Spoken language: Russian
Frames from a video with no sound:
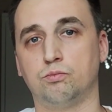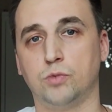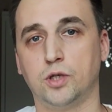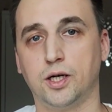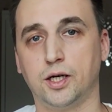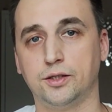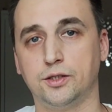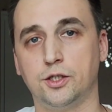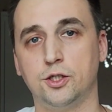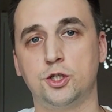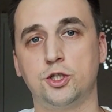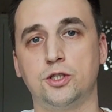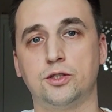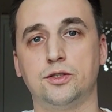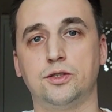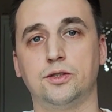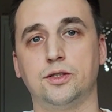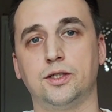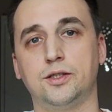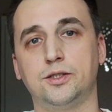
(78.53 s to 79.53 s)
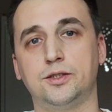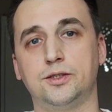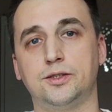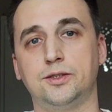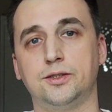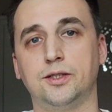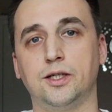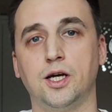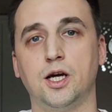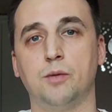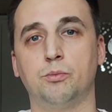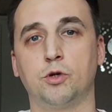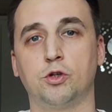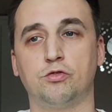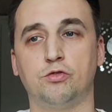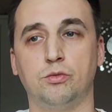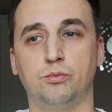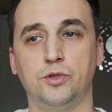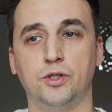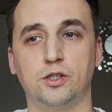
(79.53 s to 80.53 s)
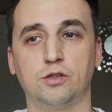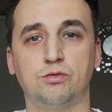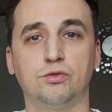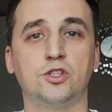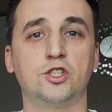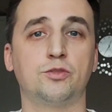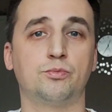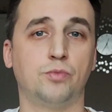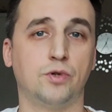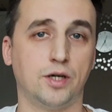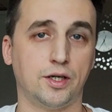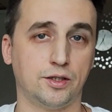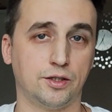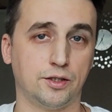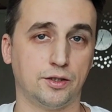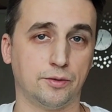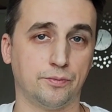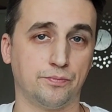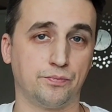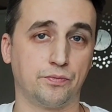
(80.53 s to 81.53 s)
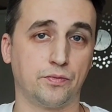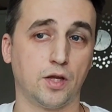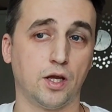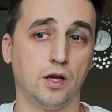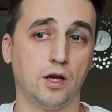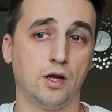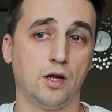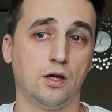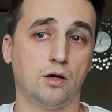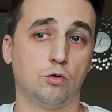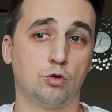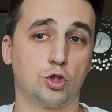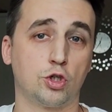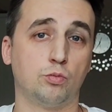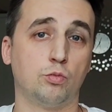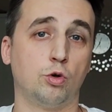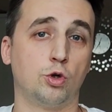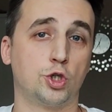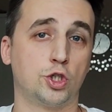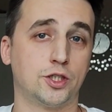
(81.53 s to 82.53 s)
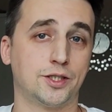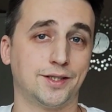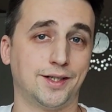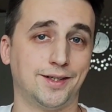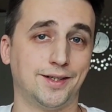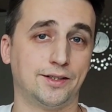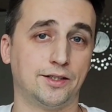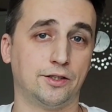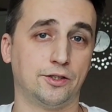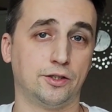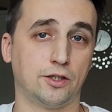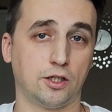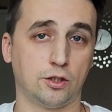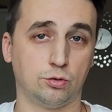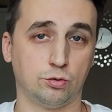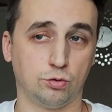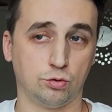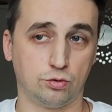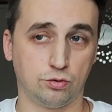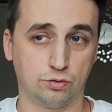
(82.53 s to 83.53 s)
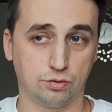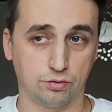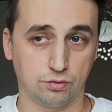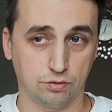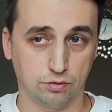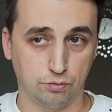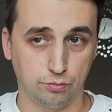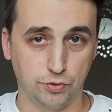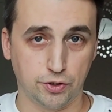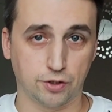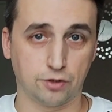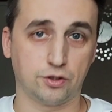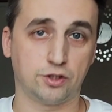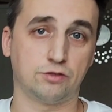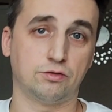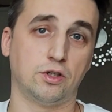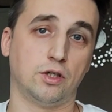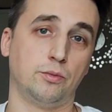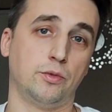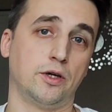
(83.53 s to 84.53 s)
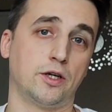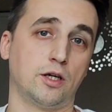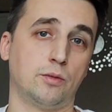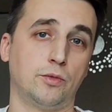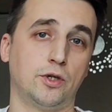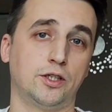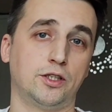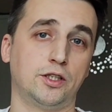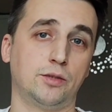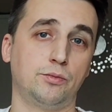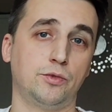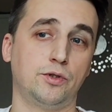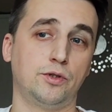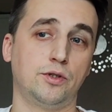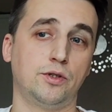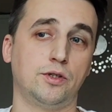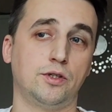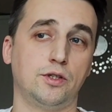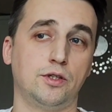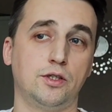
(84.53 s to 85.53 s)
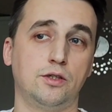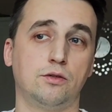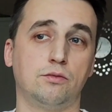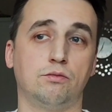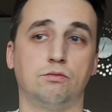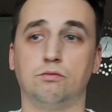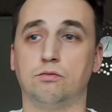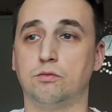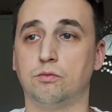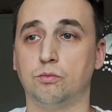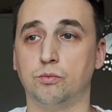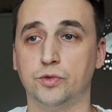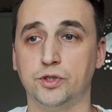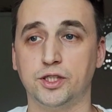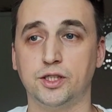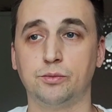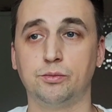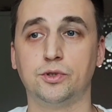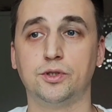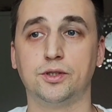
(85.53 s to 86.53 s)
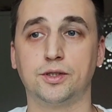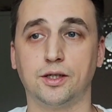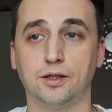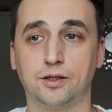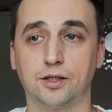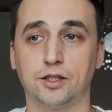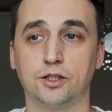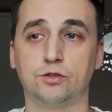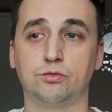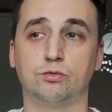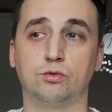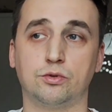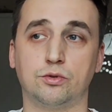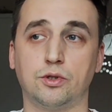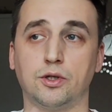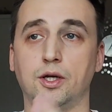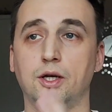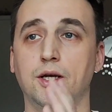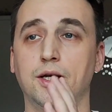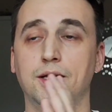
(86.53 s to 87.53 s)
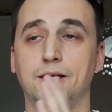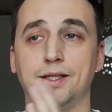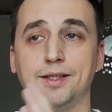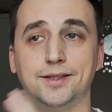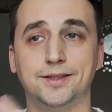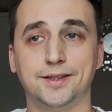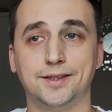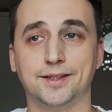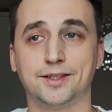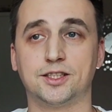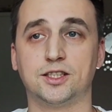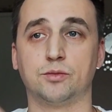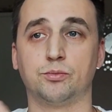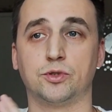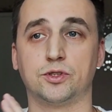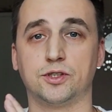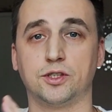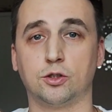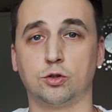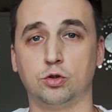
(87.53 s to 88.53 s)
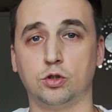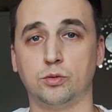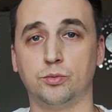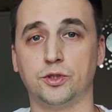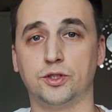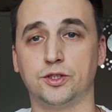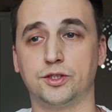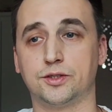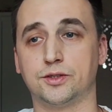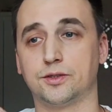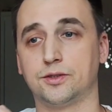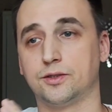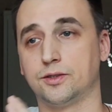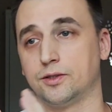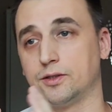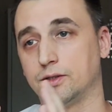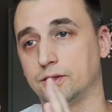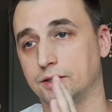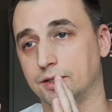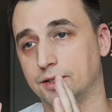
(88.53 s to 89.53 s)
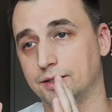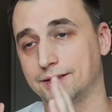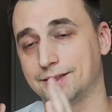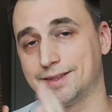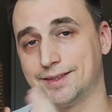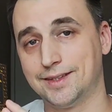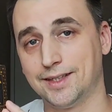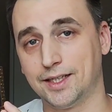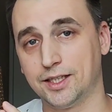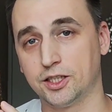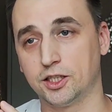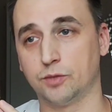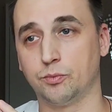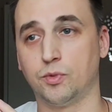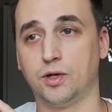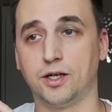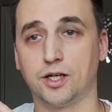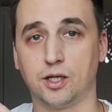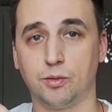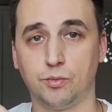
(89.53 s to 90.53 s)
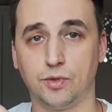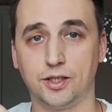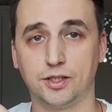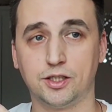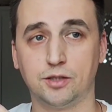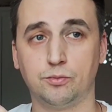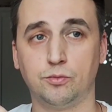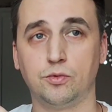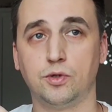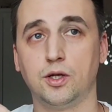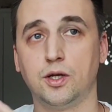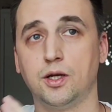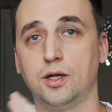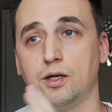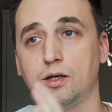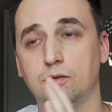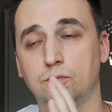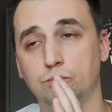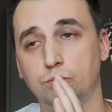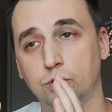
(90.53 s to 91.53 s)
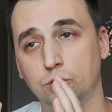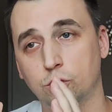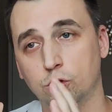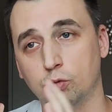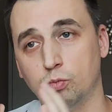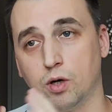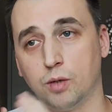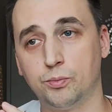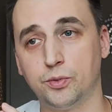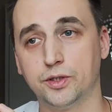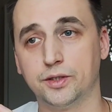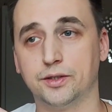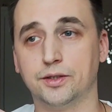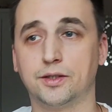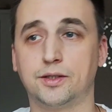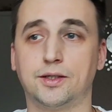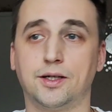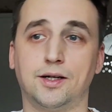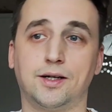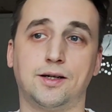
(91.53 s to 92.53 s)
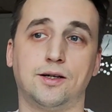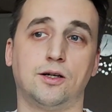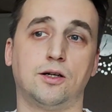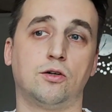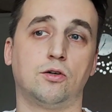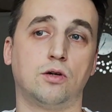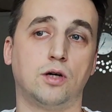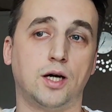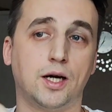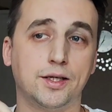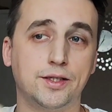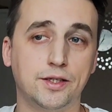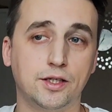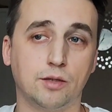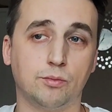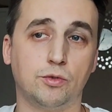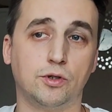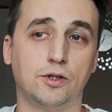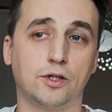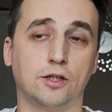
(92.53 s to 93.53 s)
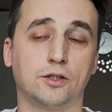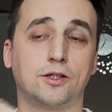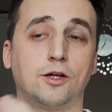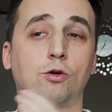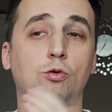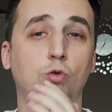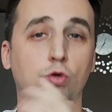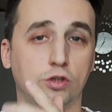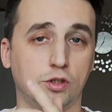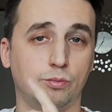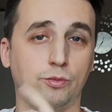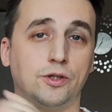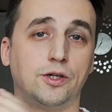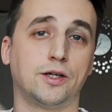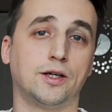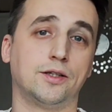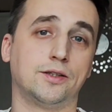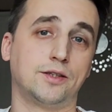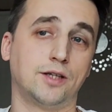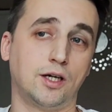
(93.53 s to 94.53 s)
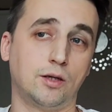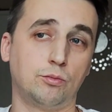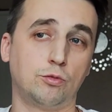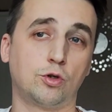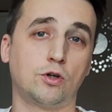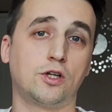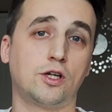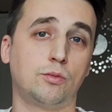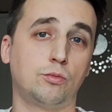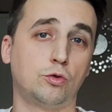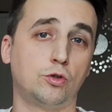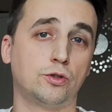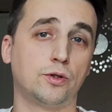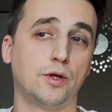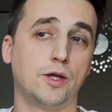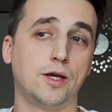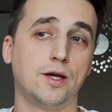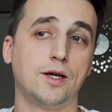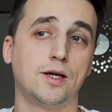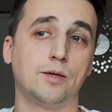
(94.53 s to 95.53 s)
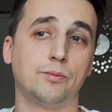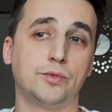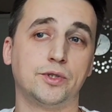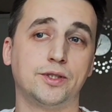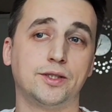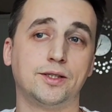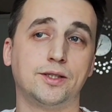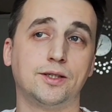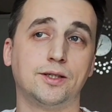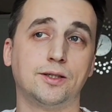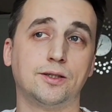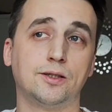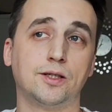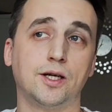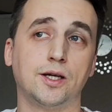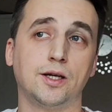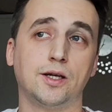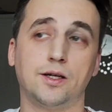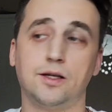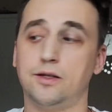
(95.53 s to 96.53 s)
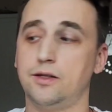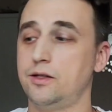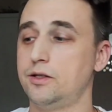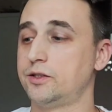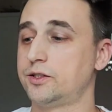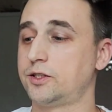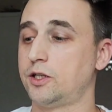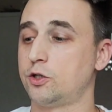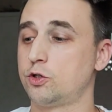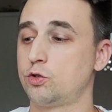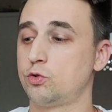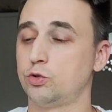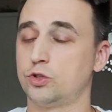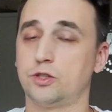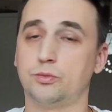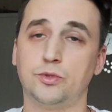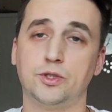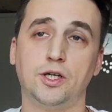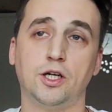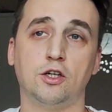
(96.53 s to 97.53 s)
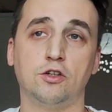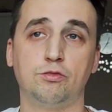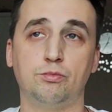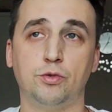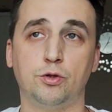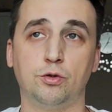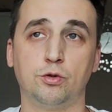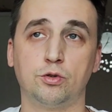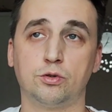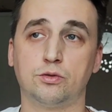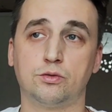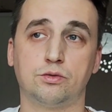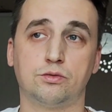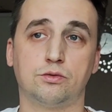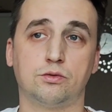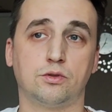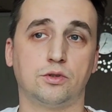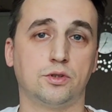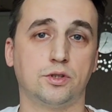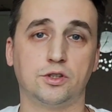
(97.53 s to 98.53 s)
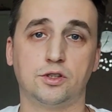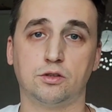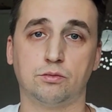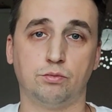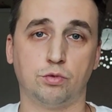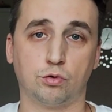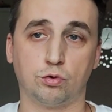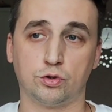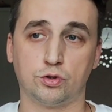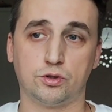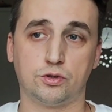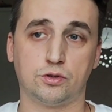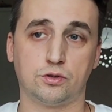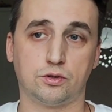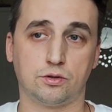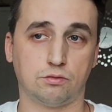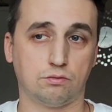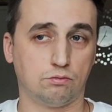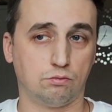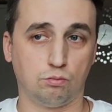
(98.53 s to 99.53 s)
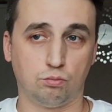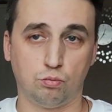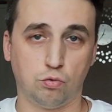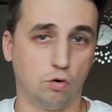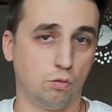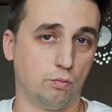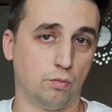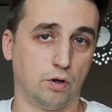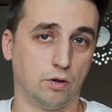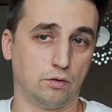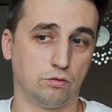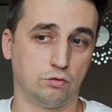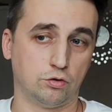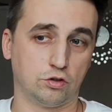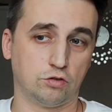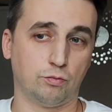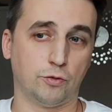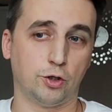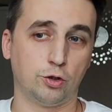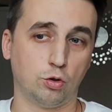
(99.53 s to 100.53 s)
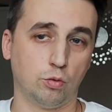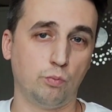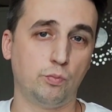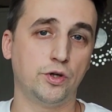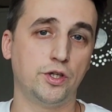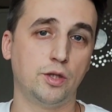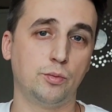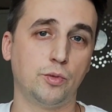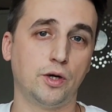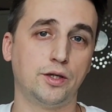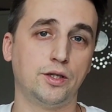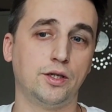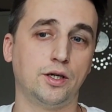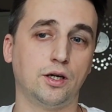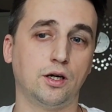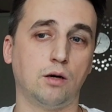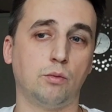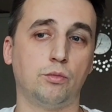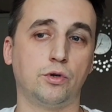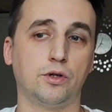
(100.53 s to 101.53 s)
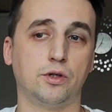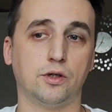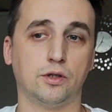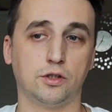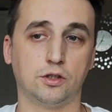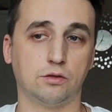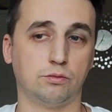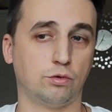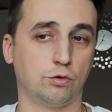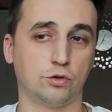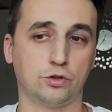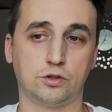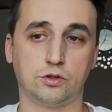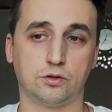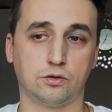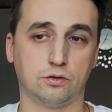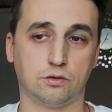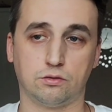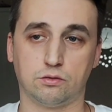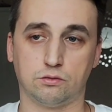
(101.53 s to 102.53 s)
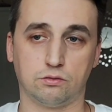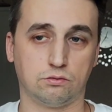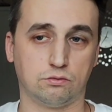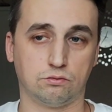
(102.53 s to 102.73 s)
богатейшей династии парфюмеров Испании уже больше ста лет они радуют э, мир своими ароматами, и мне было как раз вот интересно познакомиться с данным ароматом. Было любопытно, как они обыграют, как он обыграет тамбру Рамон Манигал. И скажу, забегая вперед, это просто бомба. Вот в моем понимании амбры это просто